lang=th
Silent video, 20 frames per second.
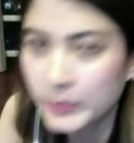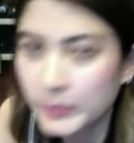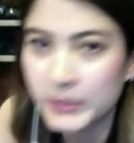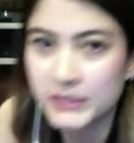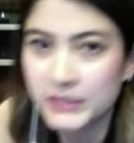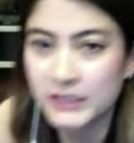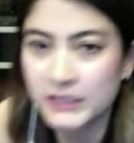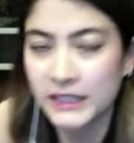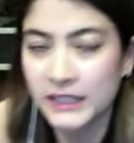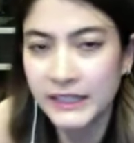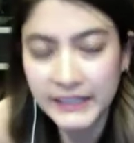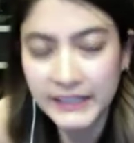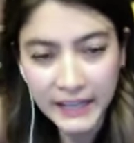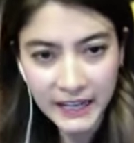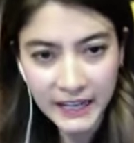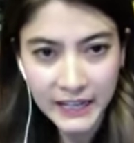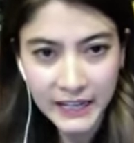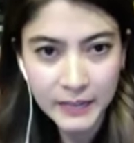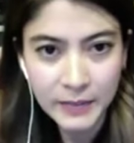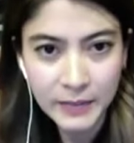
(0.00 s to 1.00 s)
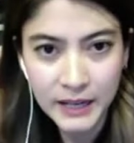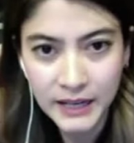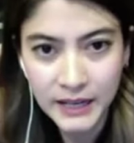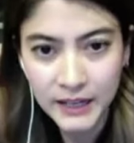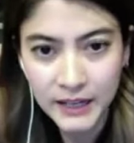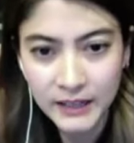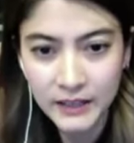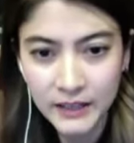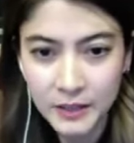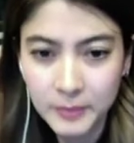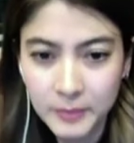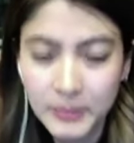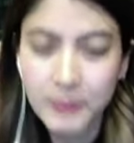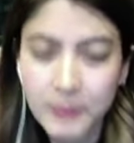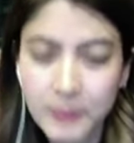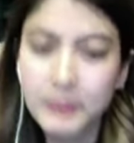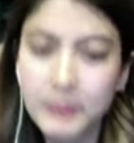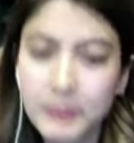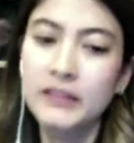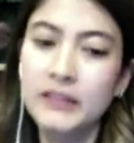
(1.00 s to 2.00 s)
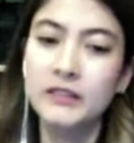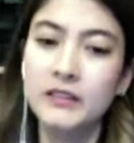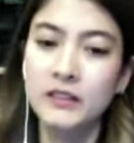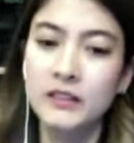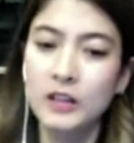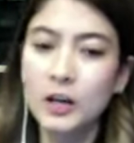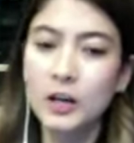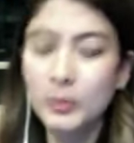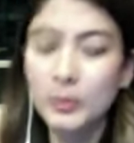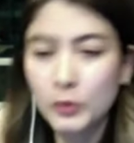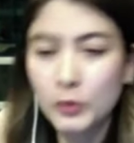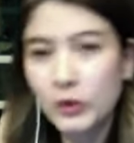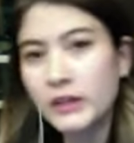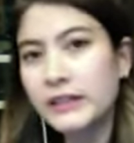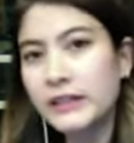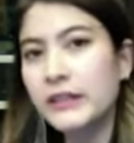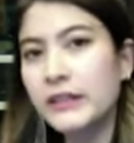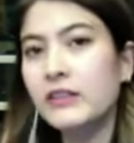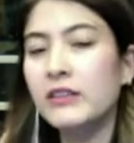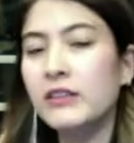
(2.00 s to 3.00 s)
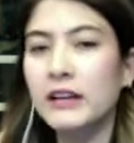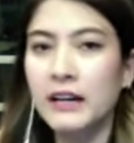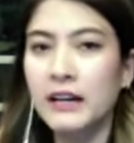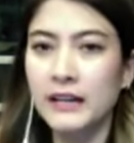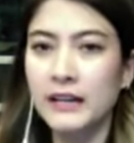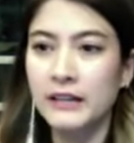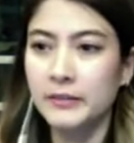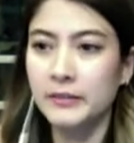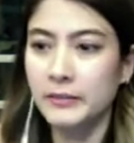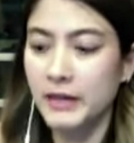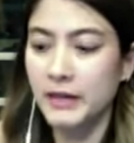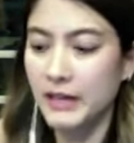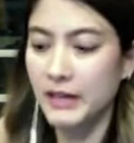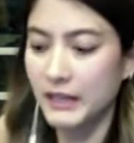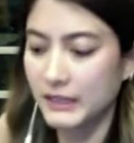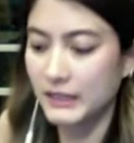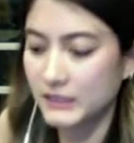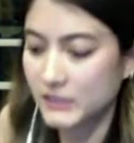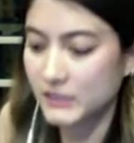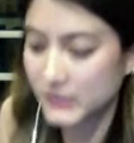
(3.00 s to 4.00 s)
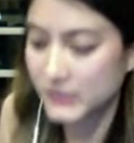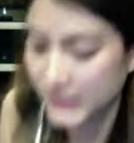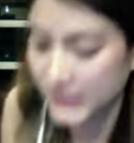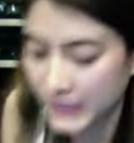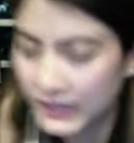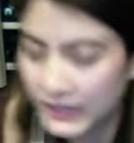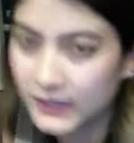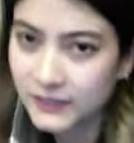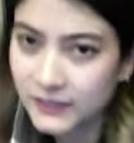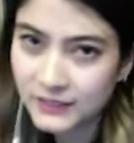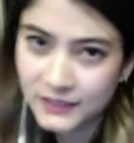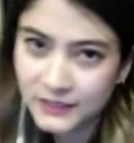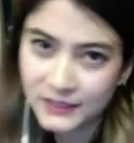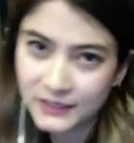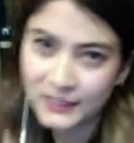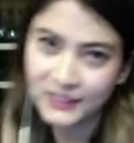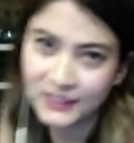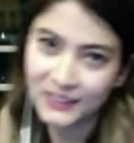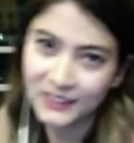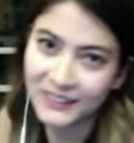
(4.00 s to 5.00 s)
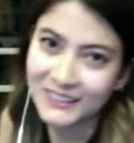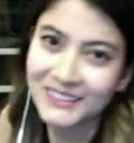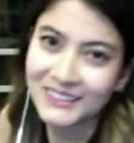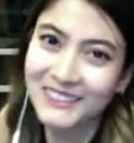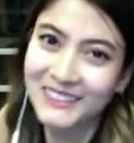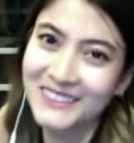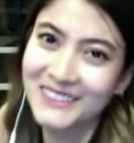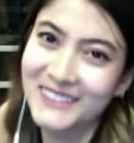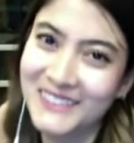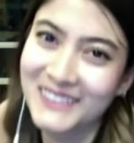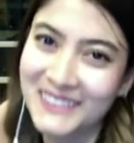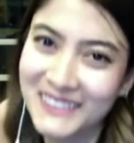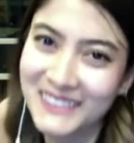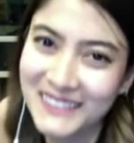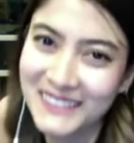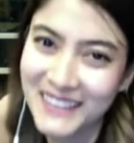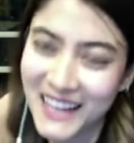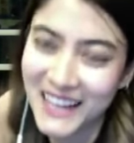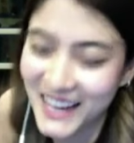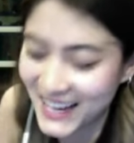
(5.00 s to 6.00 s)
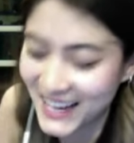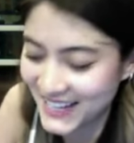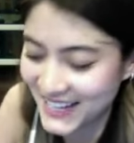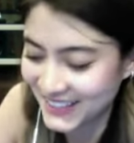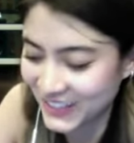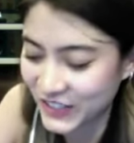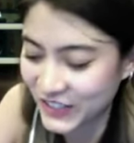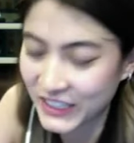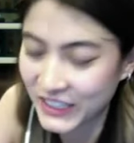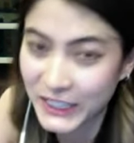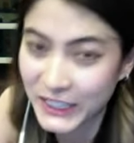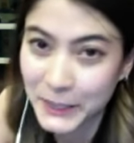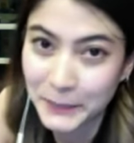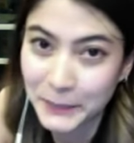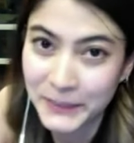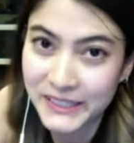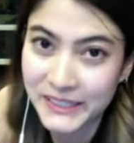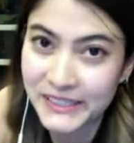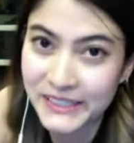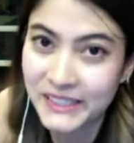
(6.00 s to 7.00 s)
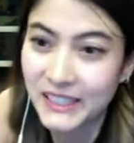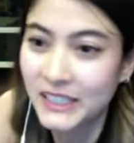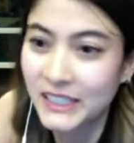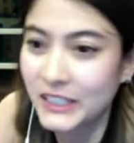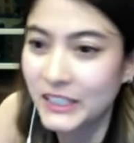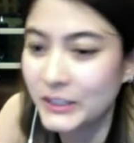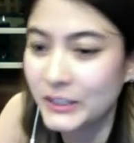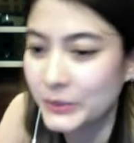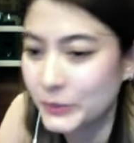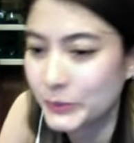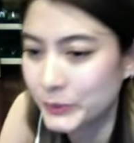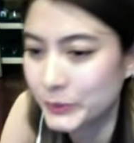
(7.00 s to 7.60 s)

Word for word: เพราะฉะนั้นอยากให้มา มาเป็นครอบครัวเดียวกัน มาเชียร์กี้กันเยอะๆนะ ตอนนี้ยังมีที่อยู่